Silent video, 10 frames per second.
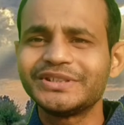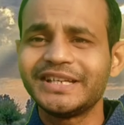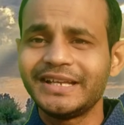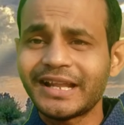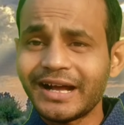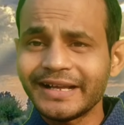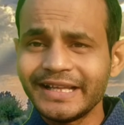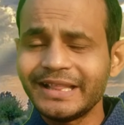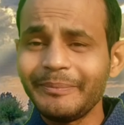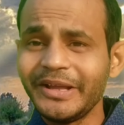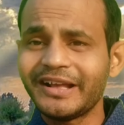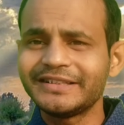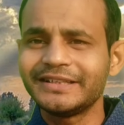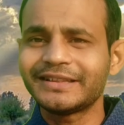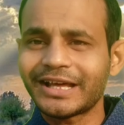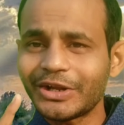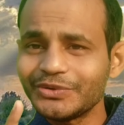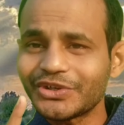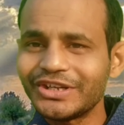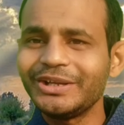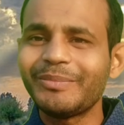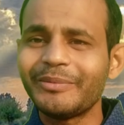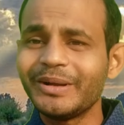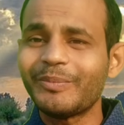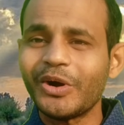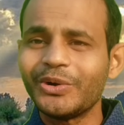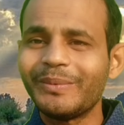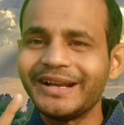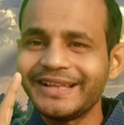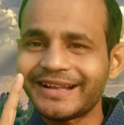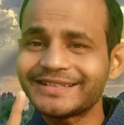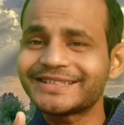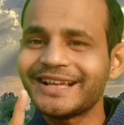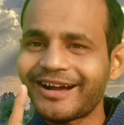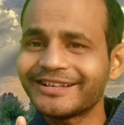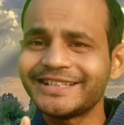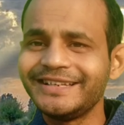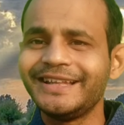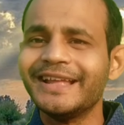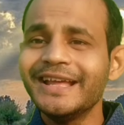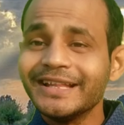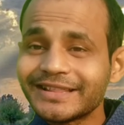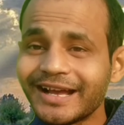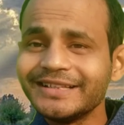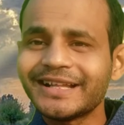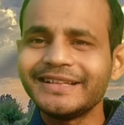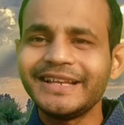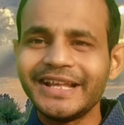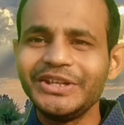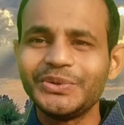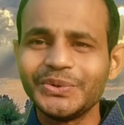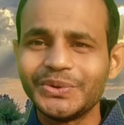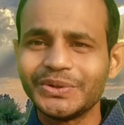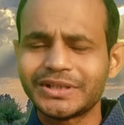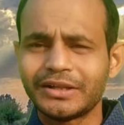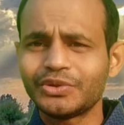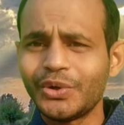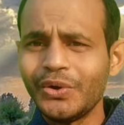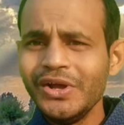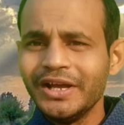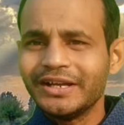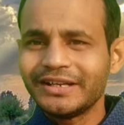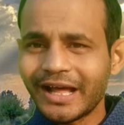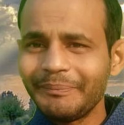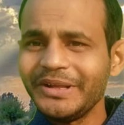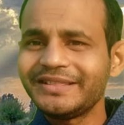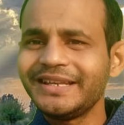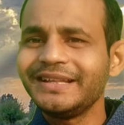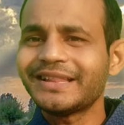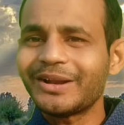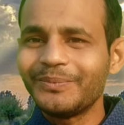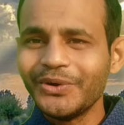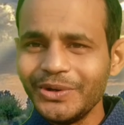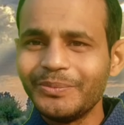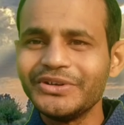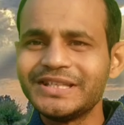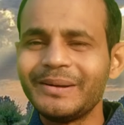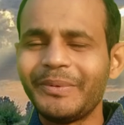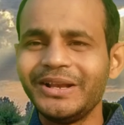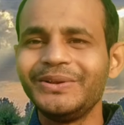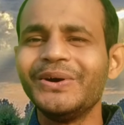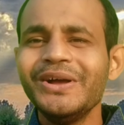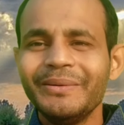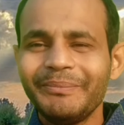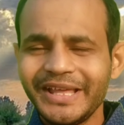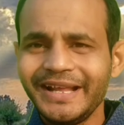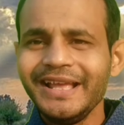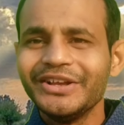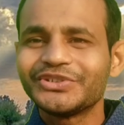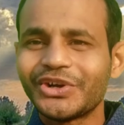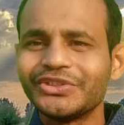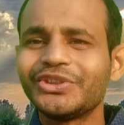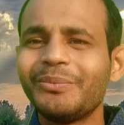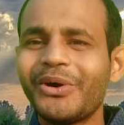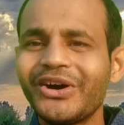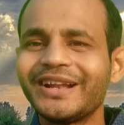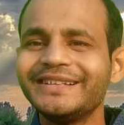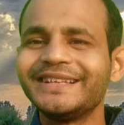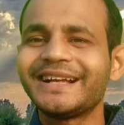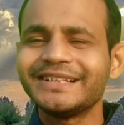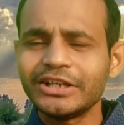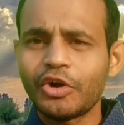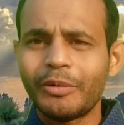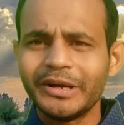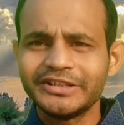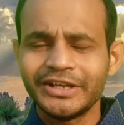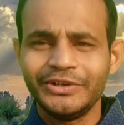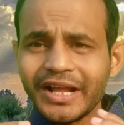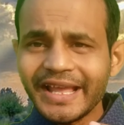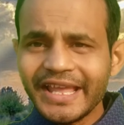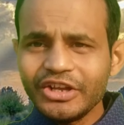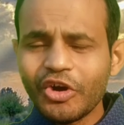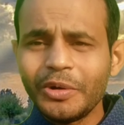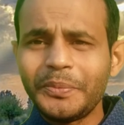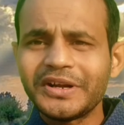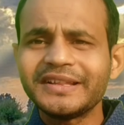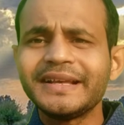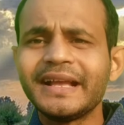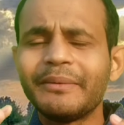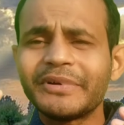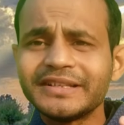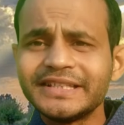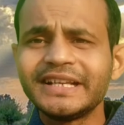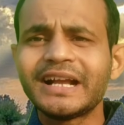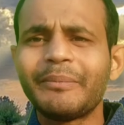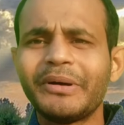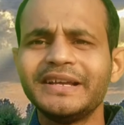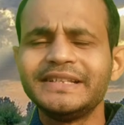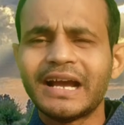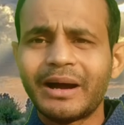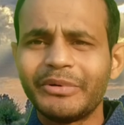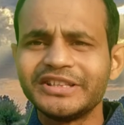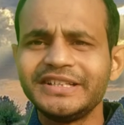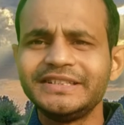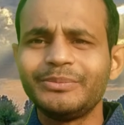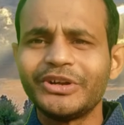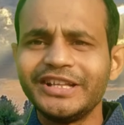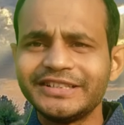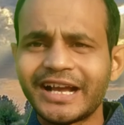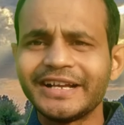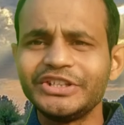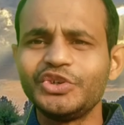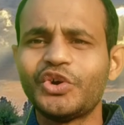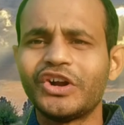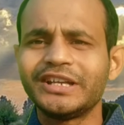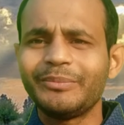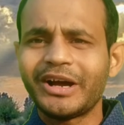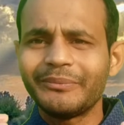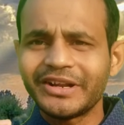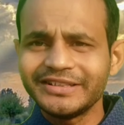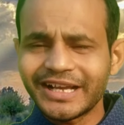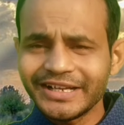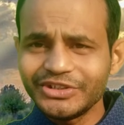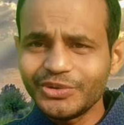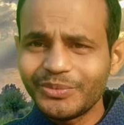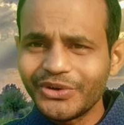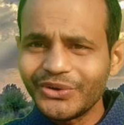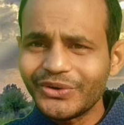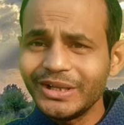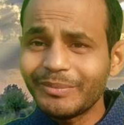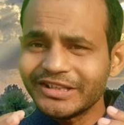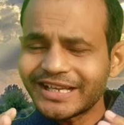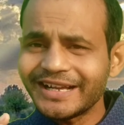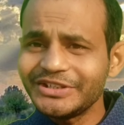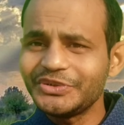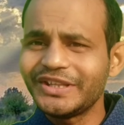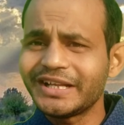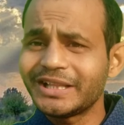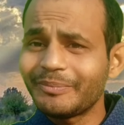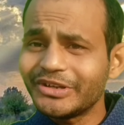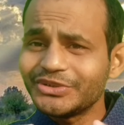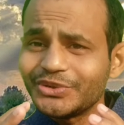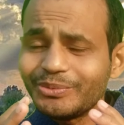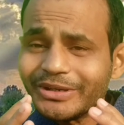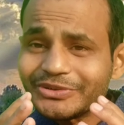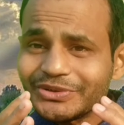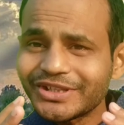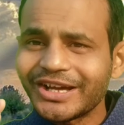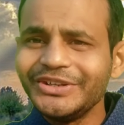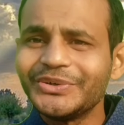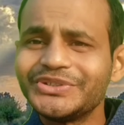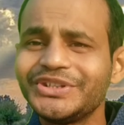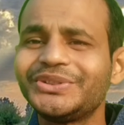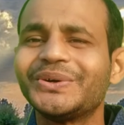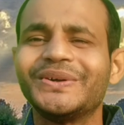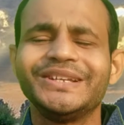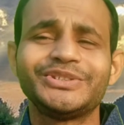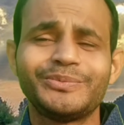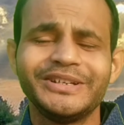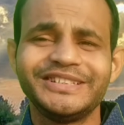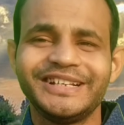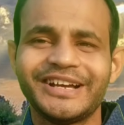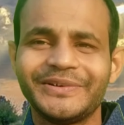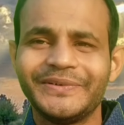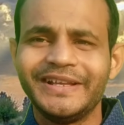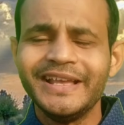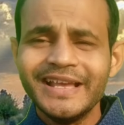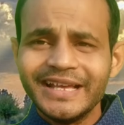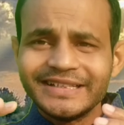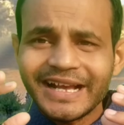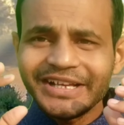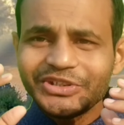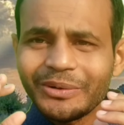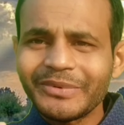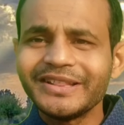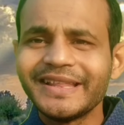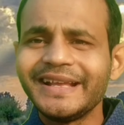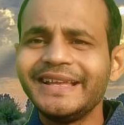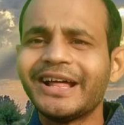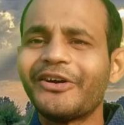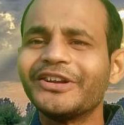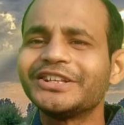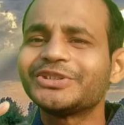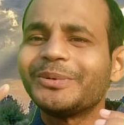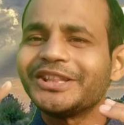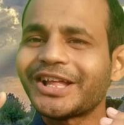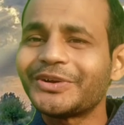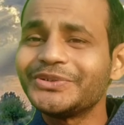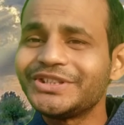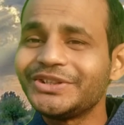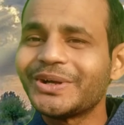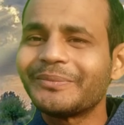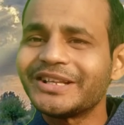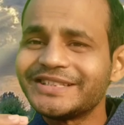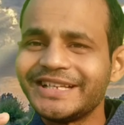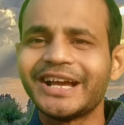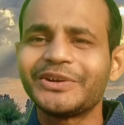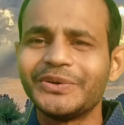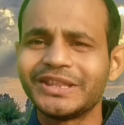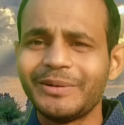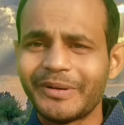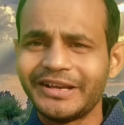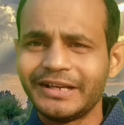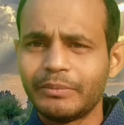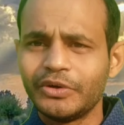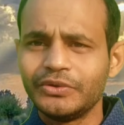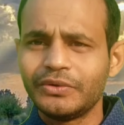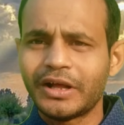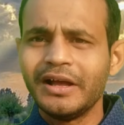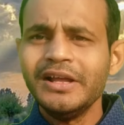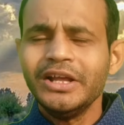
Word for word: করছে না খেতে পেয়ে আছেন তারাও সঠিকভাবে ভগবানের রাস্তায় আসেননি তাই তাদের এই দুর্দশা তো নাপিত্রী তার ভুল বুঝতে পারল পেরে সন্ত মহারাজের কাছে ক্ষমা ওরা এই গল্পটা থেকে আমরা শিক্ষা পাই যে আমাদের জীবনে যা কিছু ঘটে বা আমরা যা কিছু ভোগ করি বা যা কিছু দেখতে পাই শুধুমাত্র তারই অস্তিত্ব অনেক সময় স্বীকার করি যা কিছু আমরা দেখি না অনেক সময় তার অস্তিত্ব আমরা স্বীকার করতে পারি না বন্ধুরা